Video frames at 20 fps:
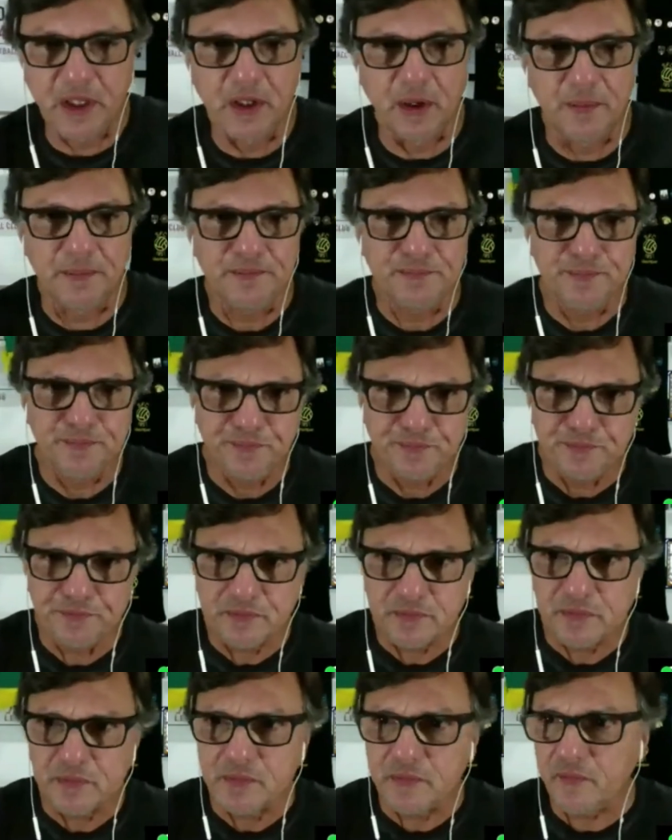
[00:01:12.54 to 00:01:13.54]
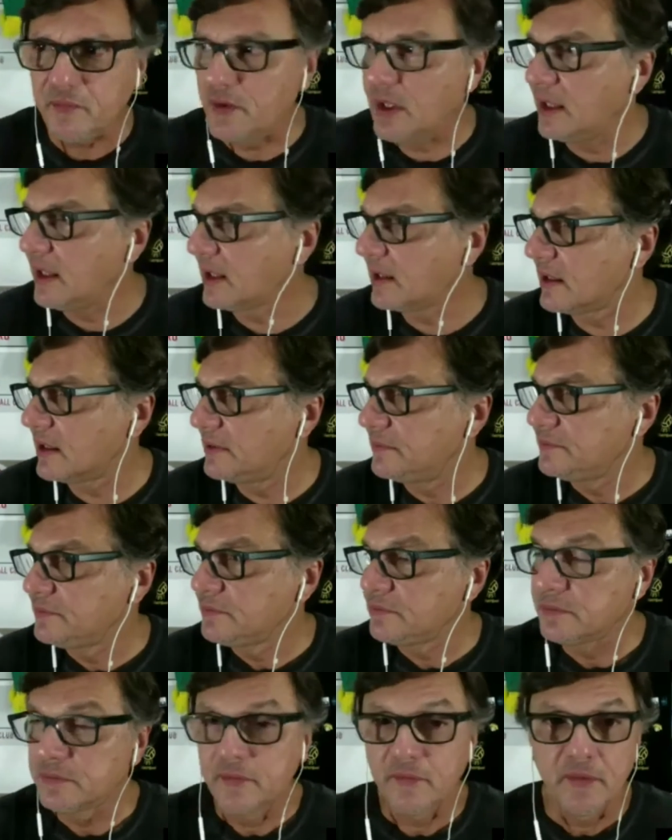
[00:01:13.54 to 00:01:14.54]
perdão, ela,
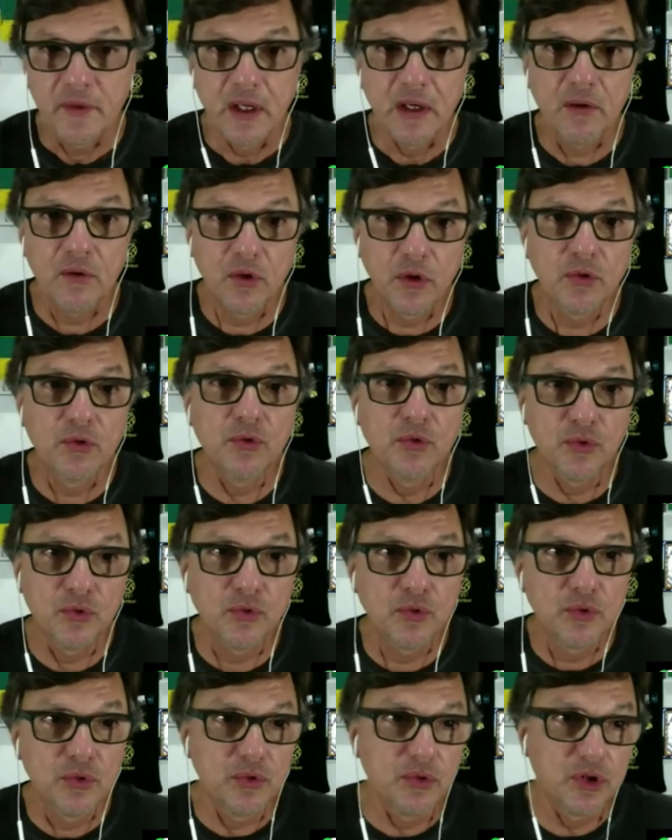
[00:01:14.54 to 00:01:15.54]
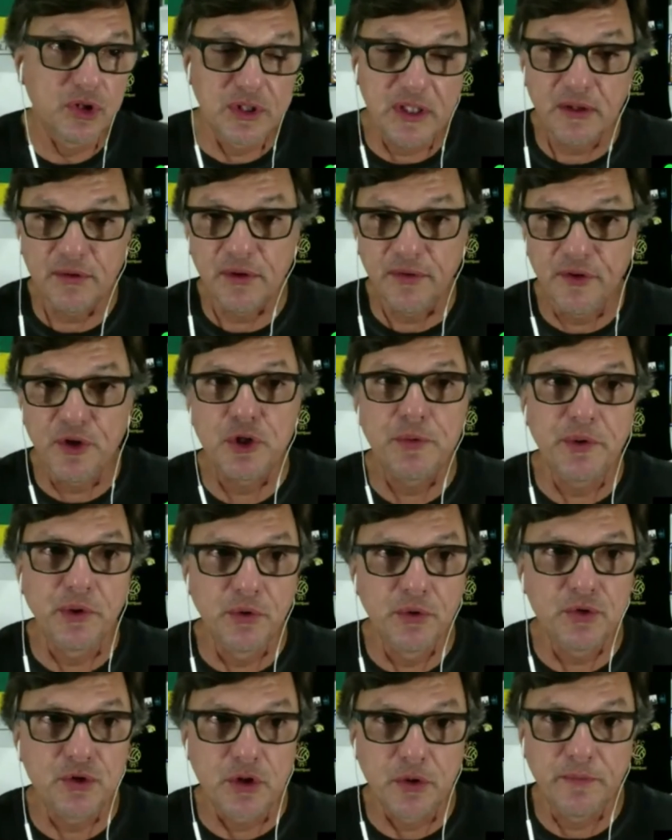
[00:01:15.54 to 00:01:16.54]
ao longo do, do, dos 120
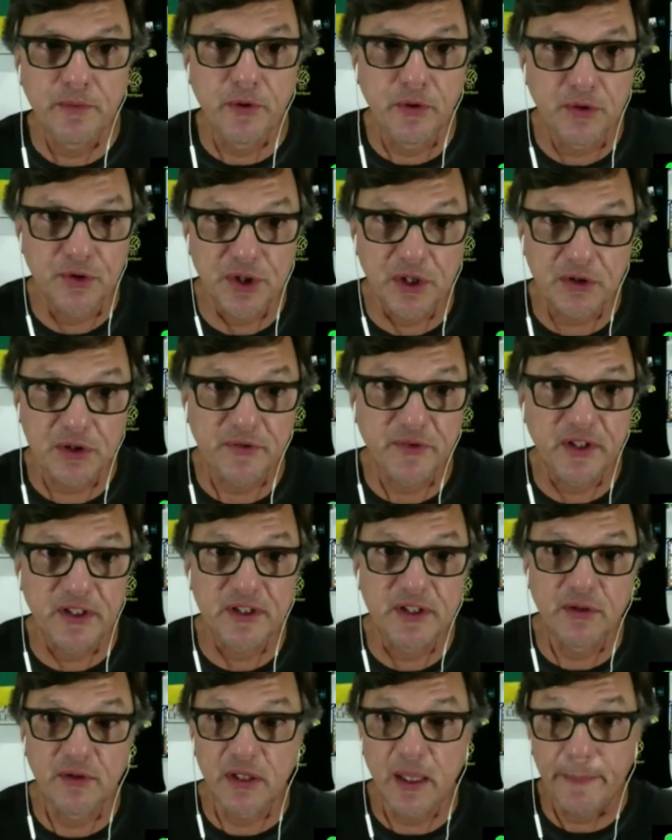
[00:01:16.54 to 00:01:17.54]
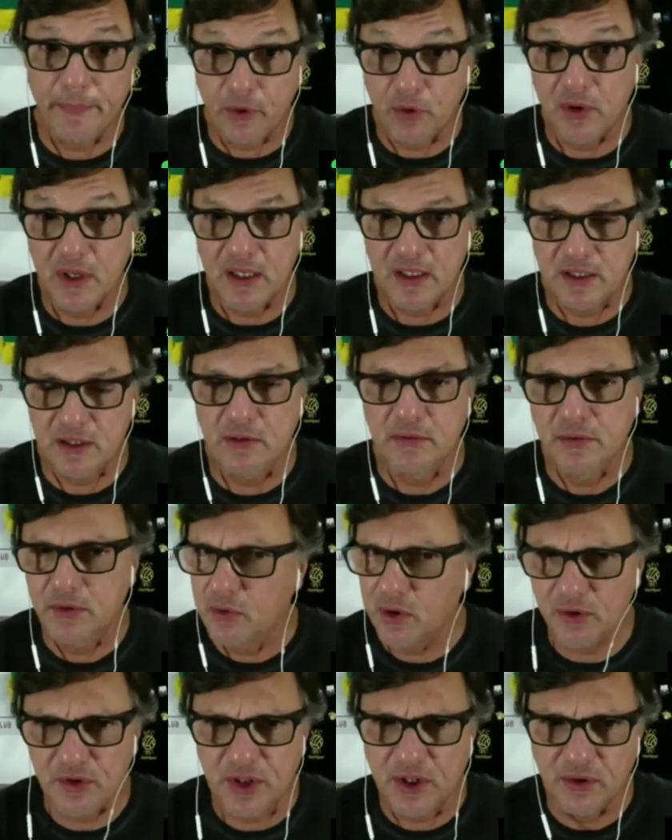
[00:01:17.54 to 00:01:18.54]
minutos, o Chelsea venceu na prorrogação,
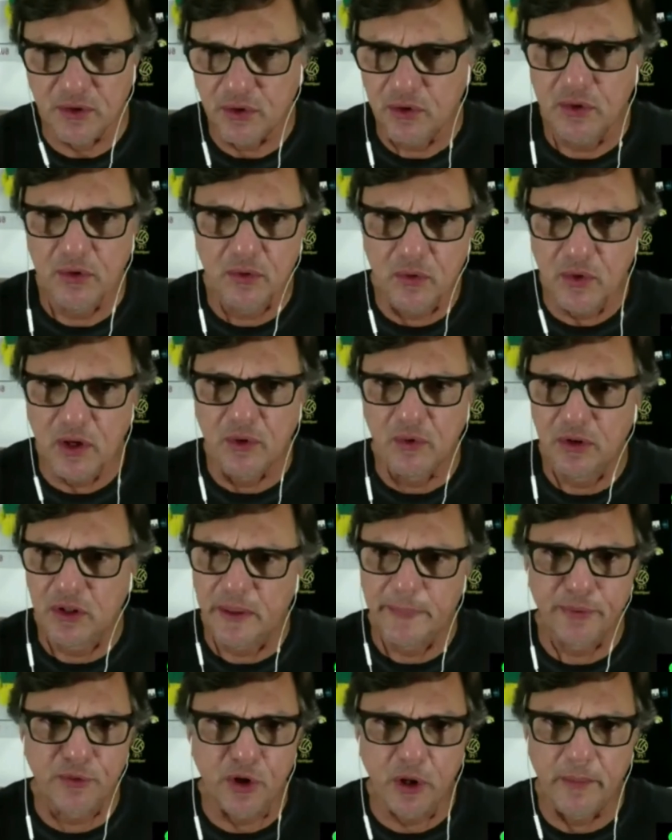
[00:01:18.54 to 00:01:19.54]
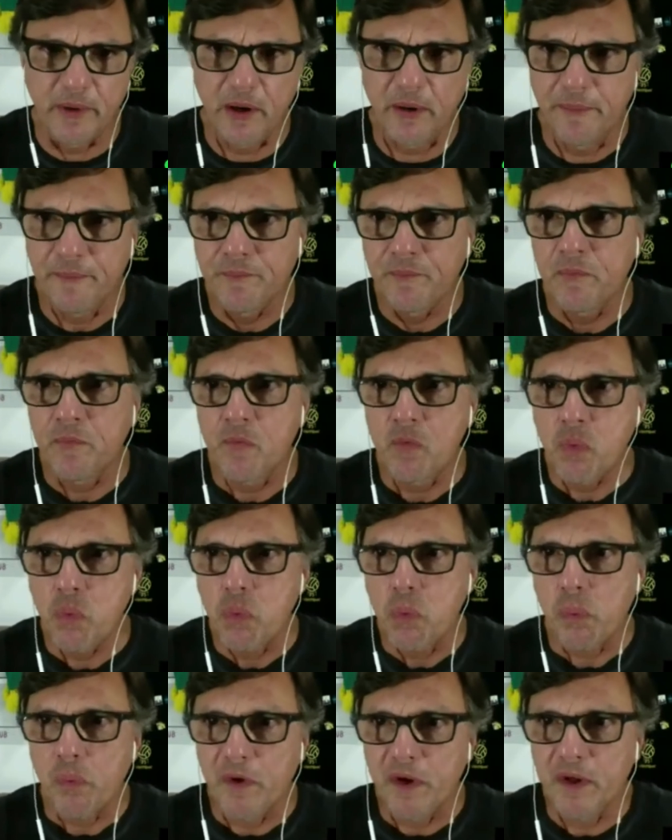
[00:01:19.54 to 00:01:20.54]
igualzinho, 1 a 1 tempo normal,
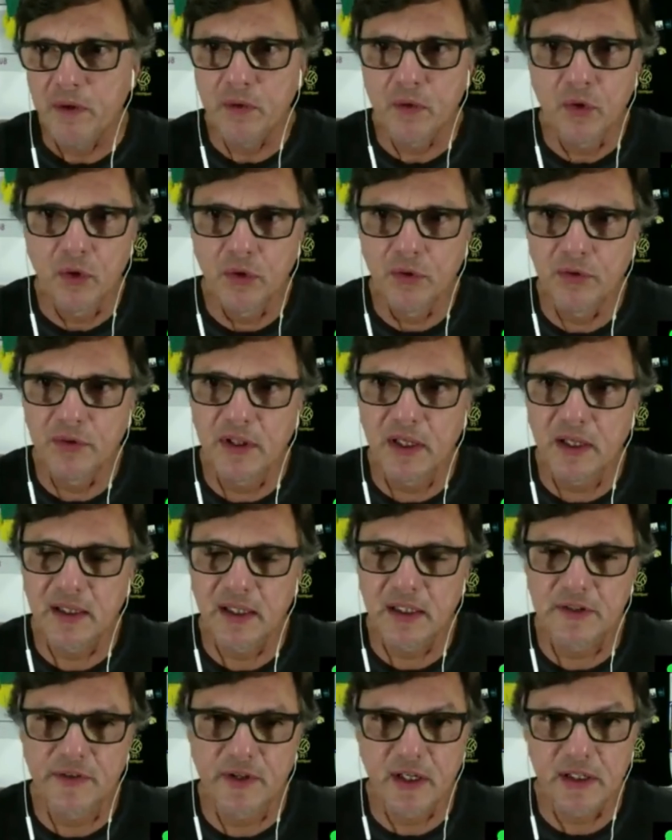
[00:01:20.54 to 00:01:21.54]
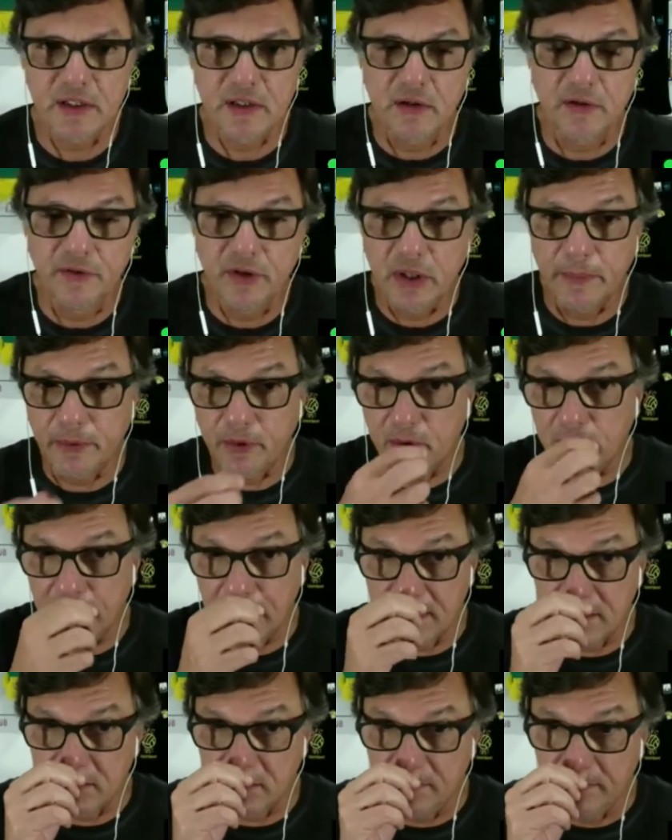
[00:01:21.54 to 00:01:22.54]
e o gol da classificação veio na
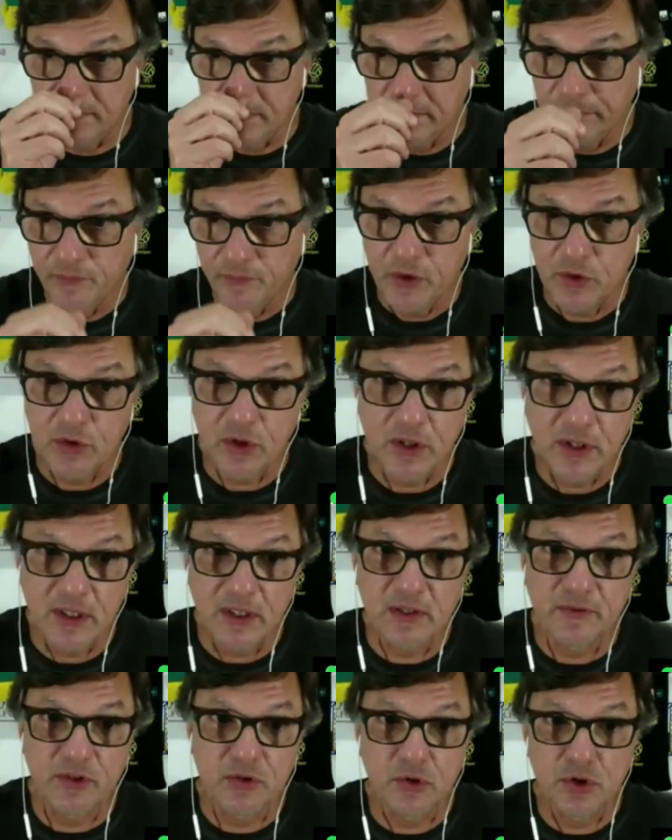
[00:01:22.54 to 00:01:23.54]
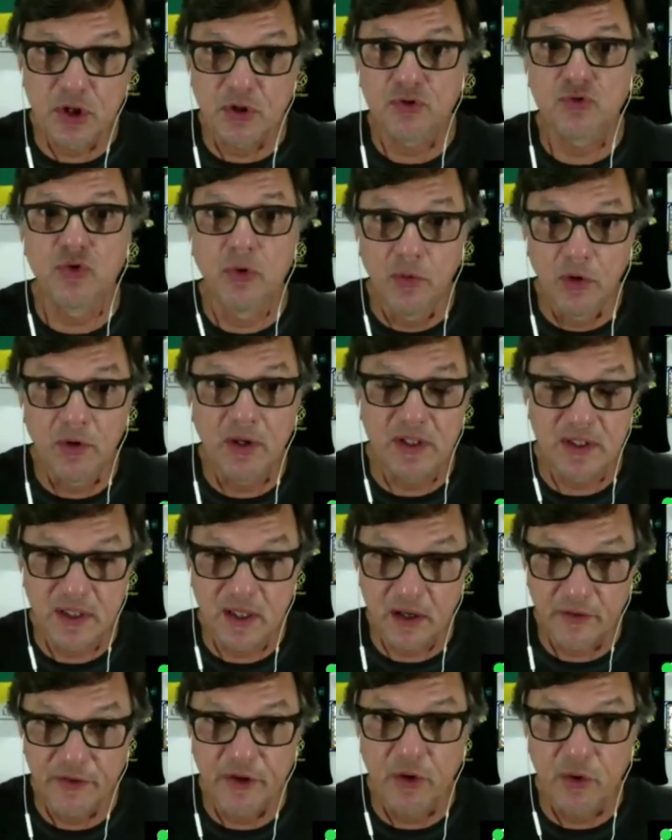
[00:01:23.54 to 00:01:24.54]
prorrogação. Só que dessa vez o Chelsea tomou
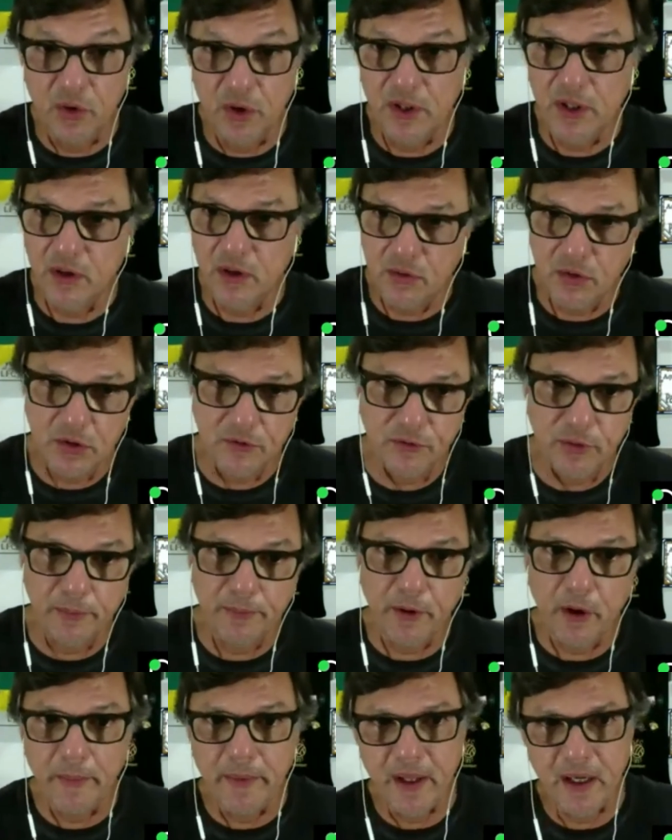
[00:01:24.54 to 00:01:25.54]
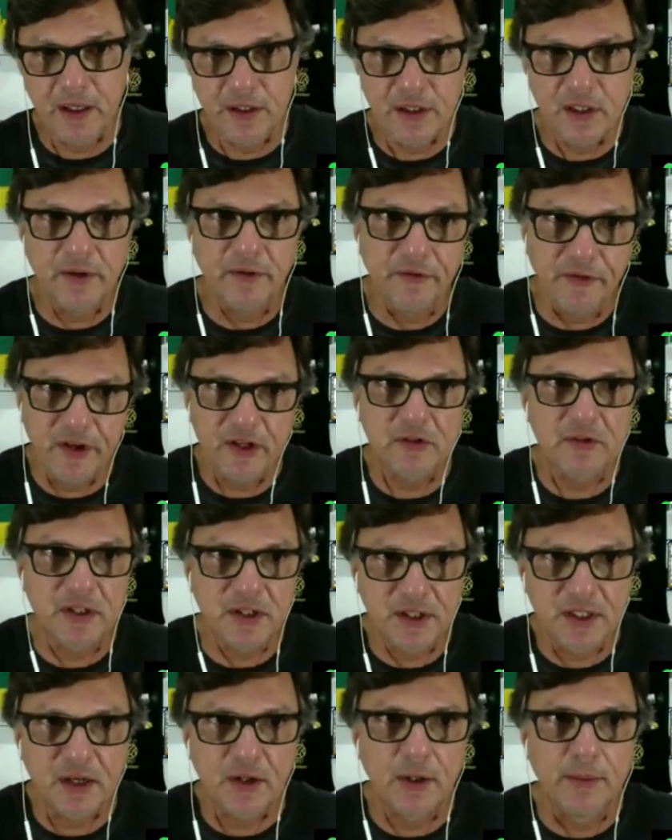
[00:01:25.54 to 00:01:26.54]
1x0 e virou, né? Contra o Palmeiras ele fez
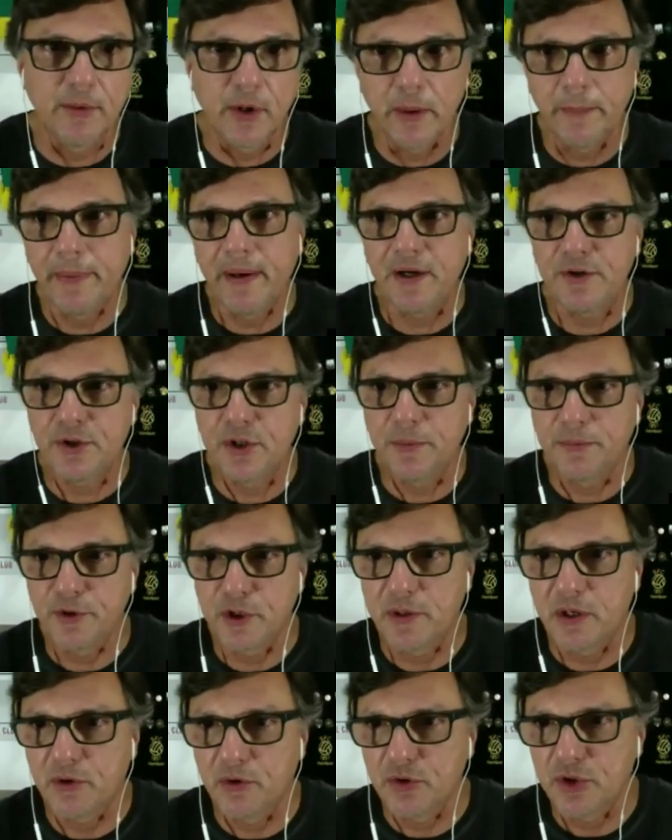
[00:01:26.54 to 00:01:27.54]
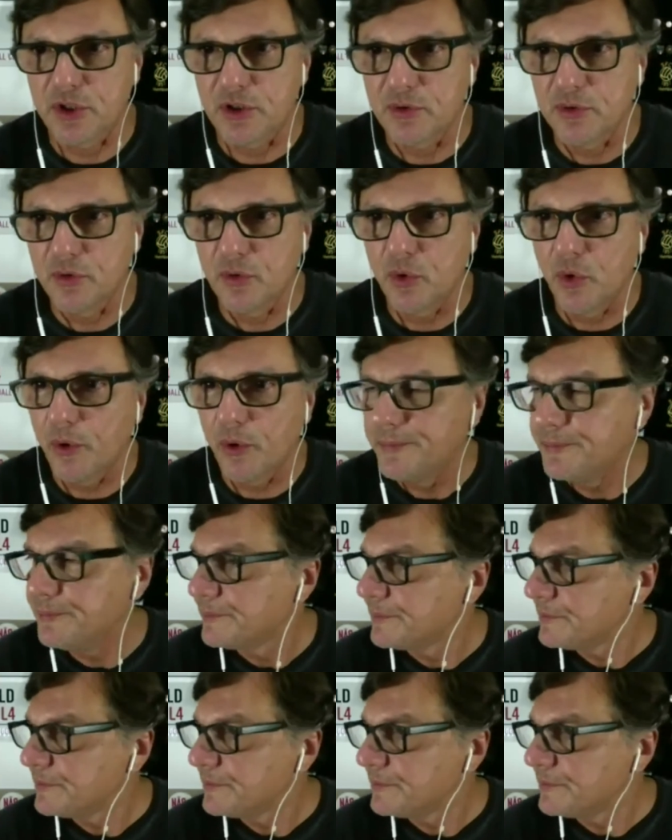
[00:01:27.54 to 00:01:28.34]
1x0, tomou um empate, depois marcou o segundo gol.